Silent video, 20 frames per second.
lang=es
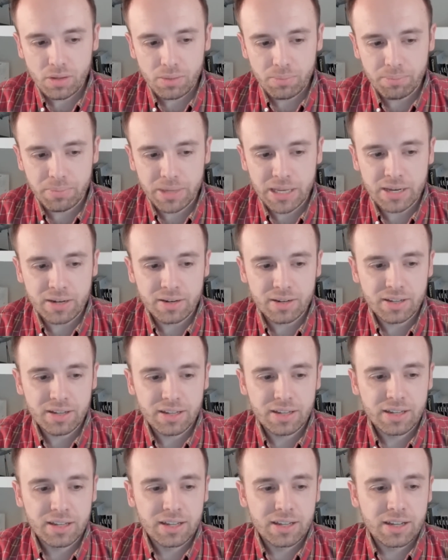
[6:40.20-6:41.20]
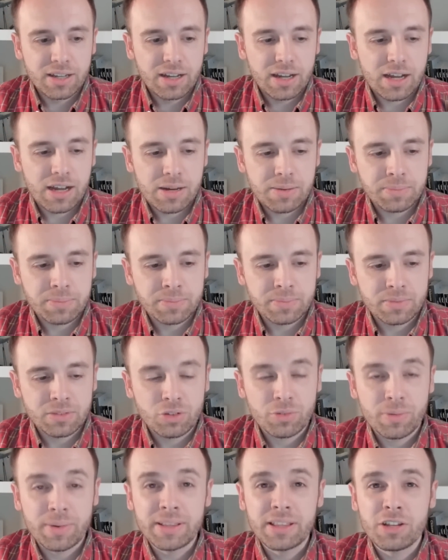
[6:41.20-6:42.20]
Bien.
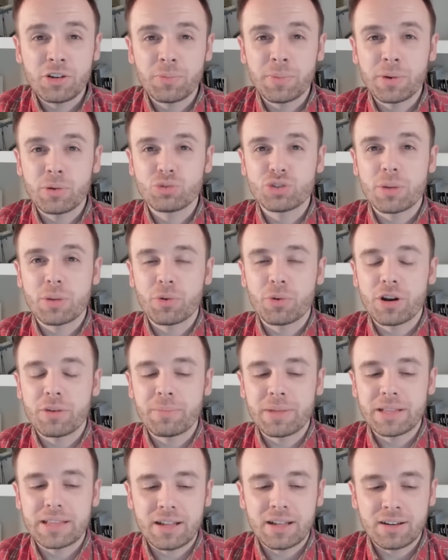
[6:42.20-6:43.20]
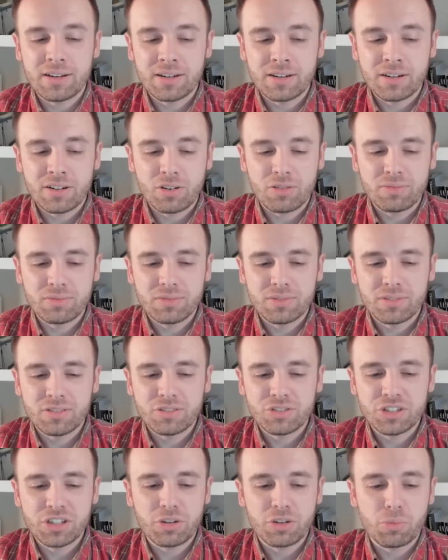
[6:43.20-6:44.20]
normalmente no me gusta ponerme tan,
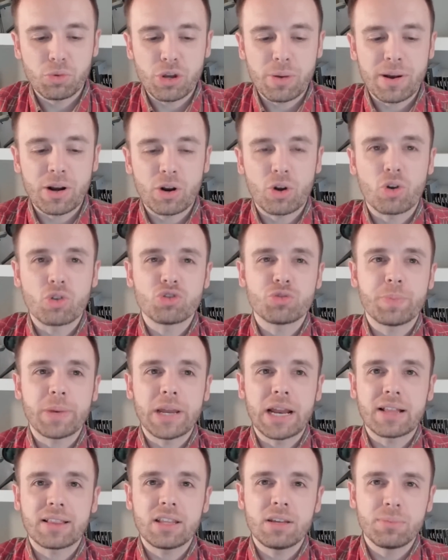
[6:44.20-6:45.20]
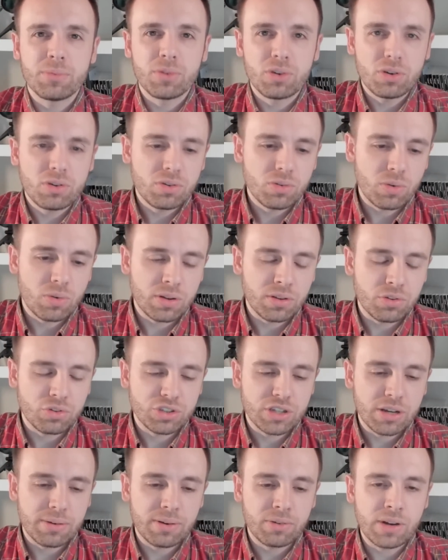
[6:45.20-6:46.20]
no sé cómo llamarlo, conspirativo cuando
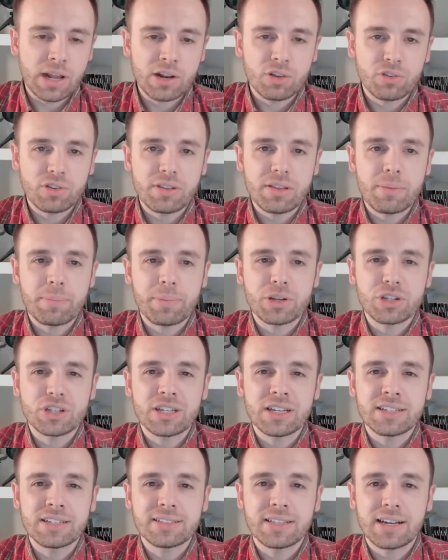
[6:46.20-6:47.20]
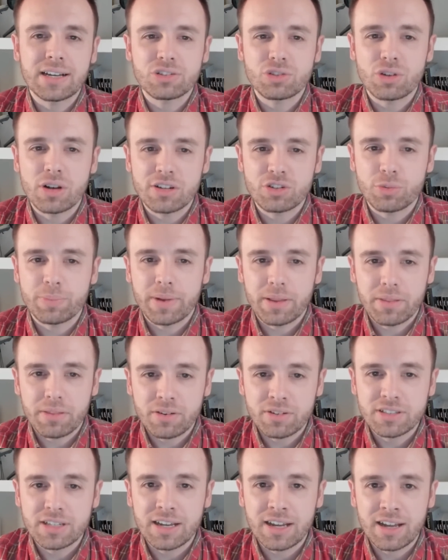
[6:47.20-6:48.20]
se habla de una noticia, pero es que en este caso las
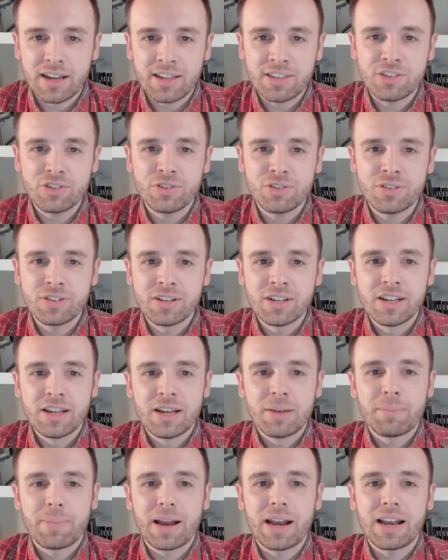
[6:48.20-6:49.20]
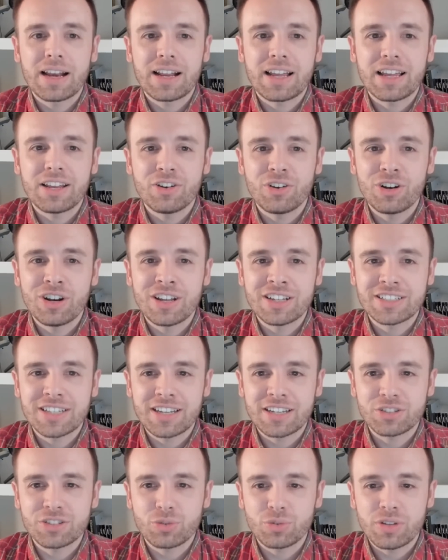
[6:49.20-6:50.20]
operaciones de engaño, para el que no las
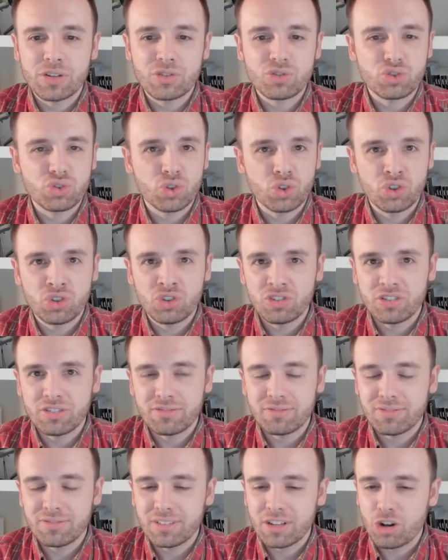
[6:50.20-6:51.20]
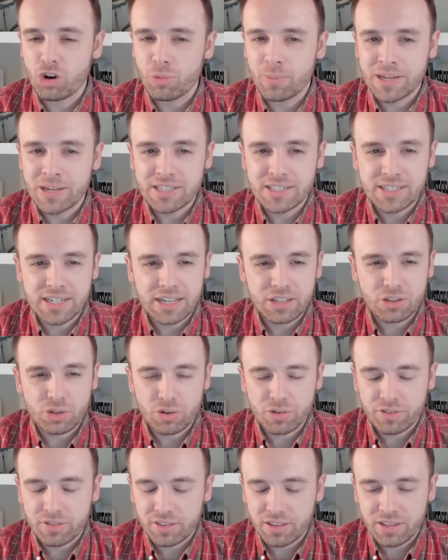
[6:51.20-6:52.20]
haya estudiado, son lo más
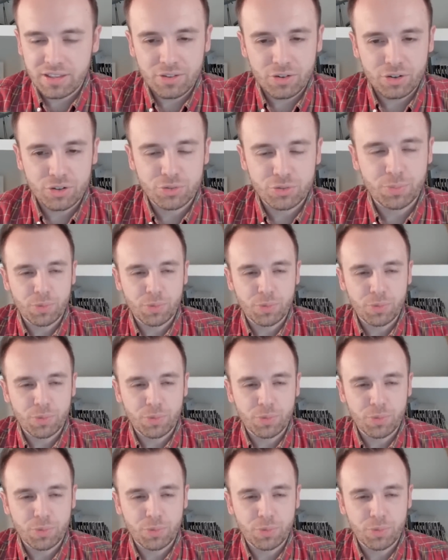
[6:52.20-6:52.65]
retorcido que os